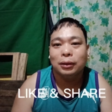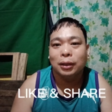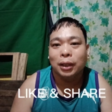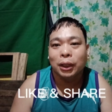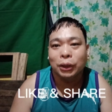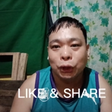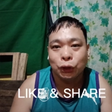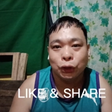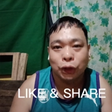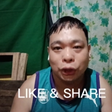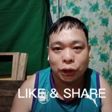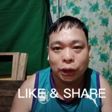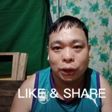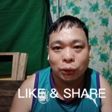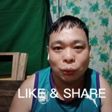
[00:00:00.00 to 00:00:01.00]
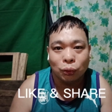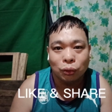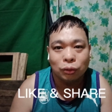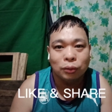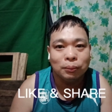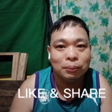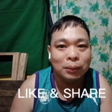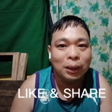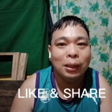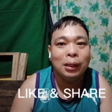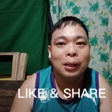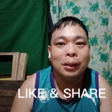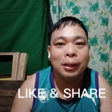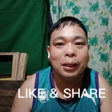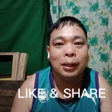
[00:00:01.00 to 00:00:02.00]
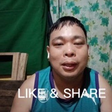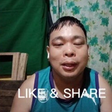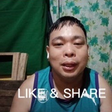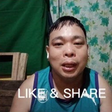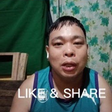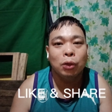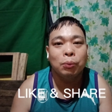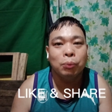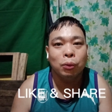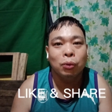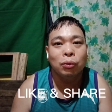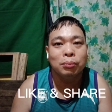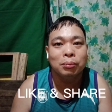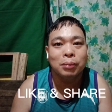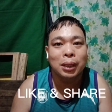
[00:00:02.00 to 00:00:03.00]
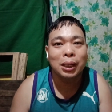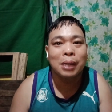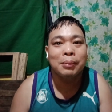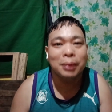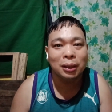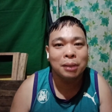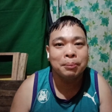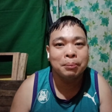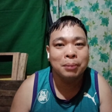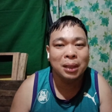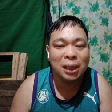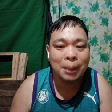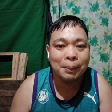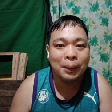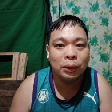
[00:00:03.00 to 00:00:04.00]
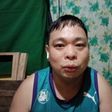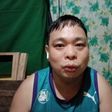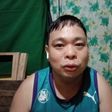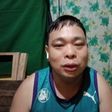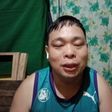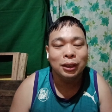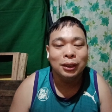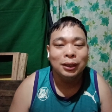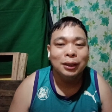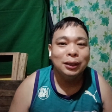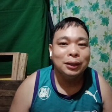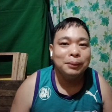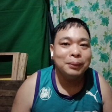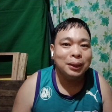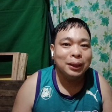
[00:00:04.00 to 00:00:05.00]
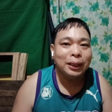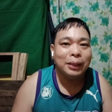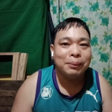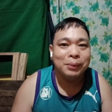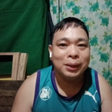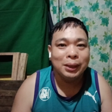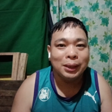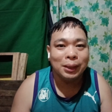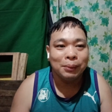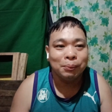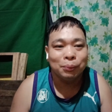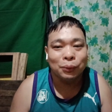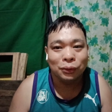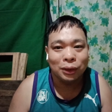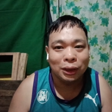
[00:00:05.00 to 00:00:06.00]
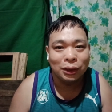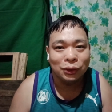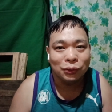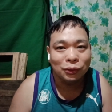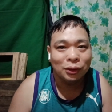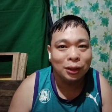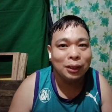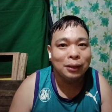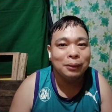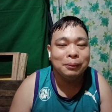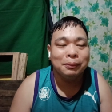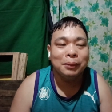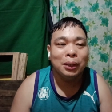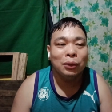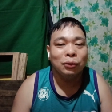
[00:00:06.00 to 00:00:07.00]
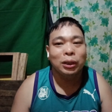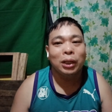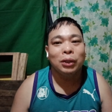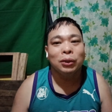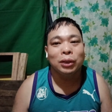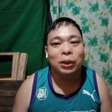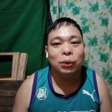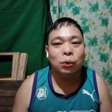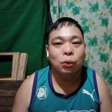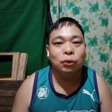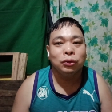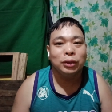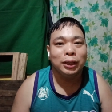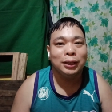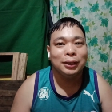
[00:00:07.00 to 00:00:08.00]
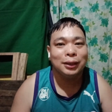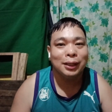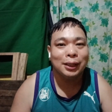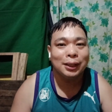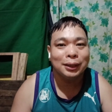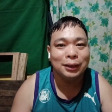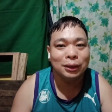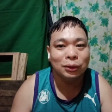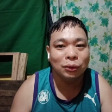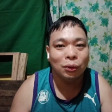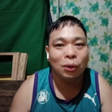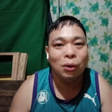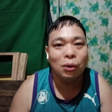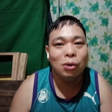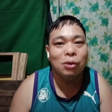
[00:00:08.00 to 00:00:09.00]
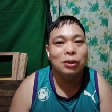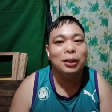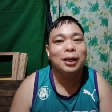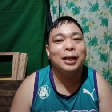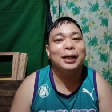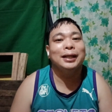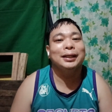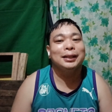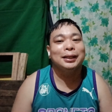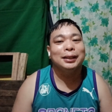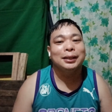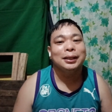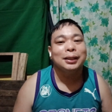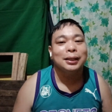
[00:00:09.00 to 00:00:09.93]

at i-share ito para lalo pong marami na makapanood mga kaibigan po ninyo na meron tayong kinokontent na ganito ayan